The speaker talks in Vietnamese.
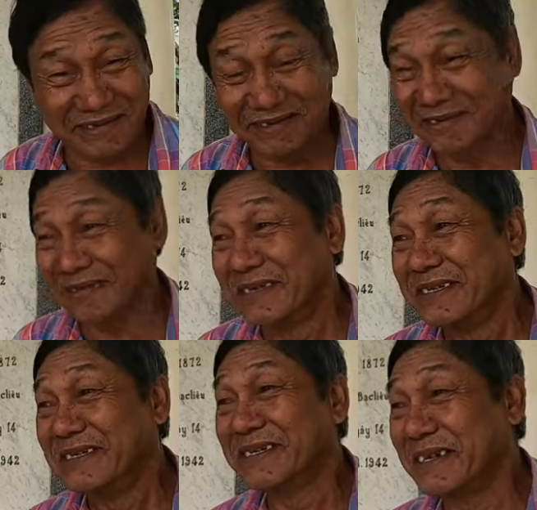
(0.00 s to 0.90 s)
ờ, đi thăm
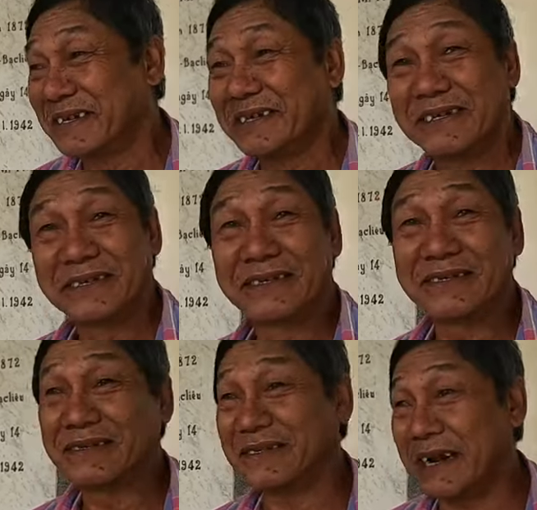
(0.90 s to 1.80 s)
ruộng rồi cái còn bằng
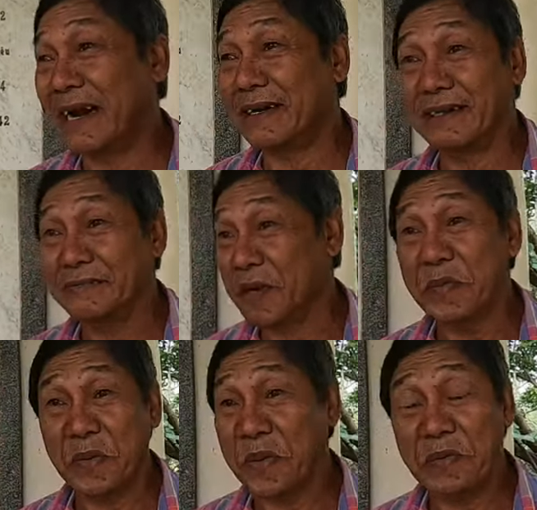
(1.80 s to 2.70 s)
máy bay ờ
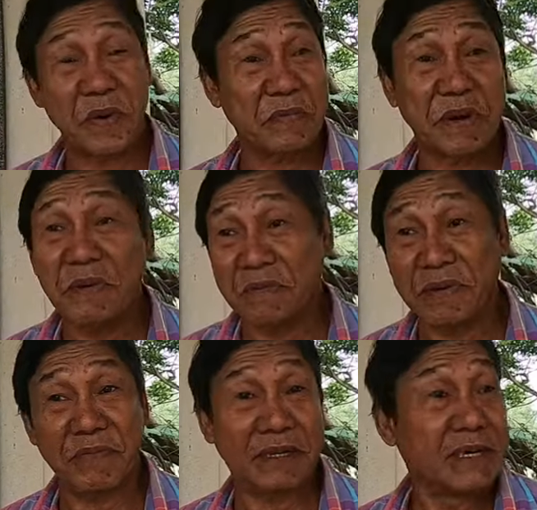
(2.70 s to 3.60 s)
mà, mà, mà, mà, mà,
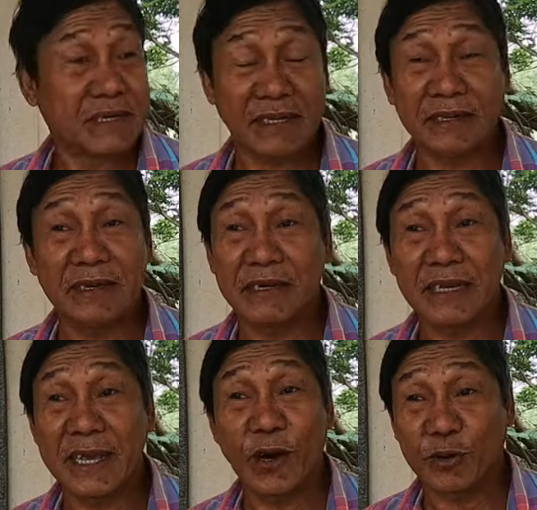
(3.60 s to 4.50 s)
mà, mà cái
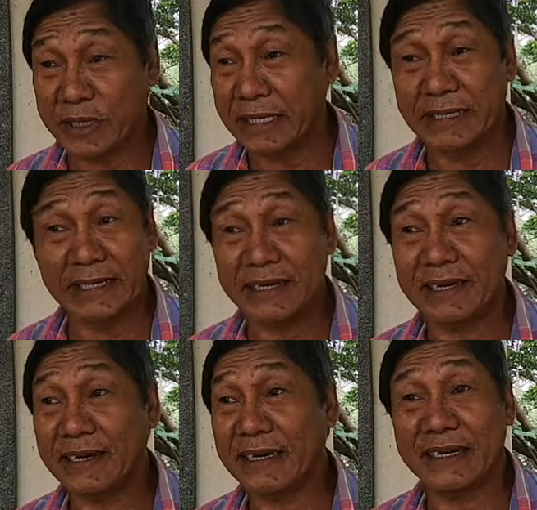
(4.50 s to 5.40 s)
đường đi vô sình
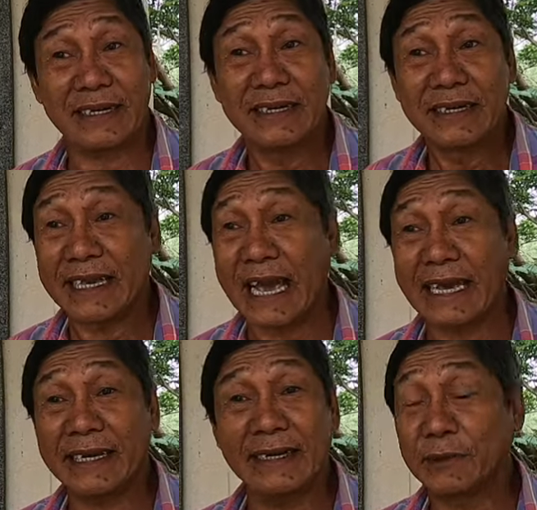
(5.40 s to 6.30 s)
uh,
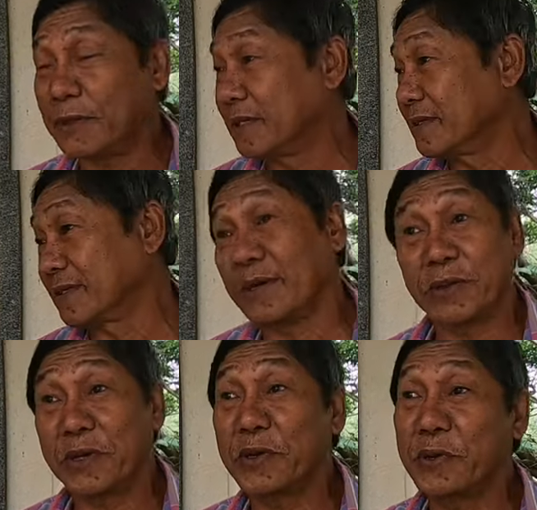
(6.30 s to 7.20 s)
chảy lúa
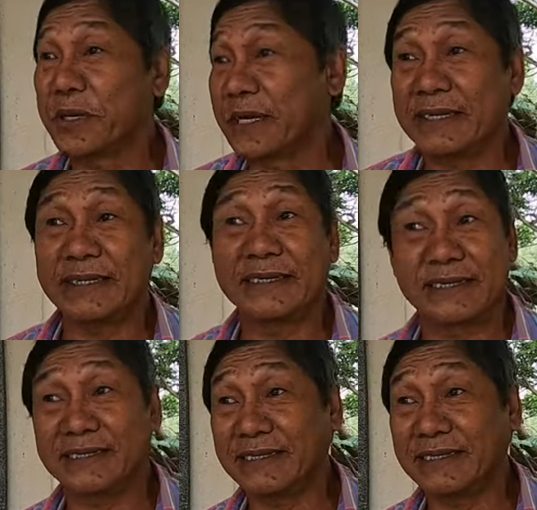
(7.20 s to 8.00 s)
nói cho vui vậy đó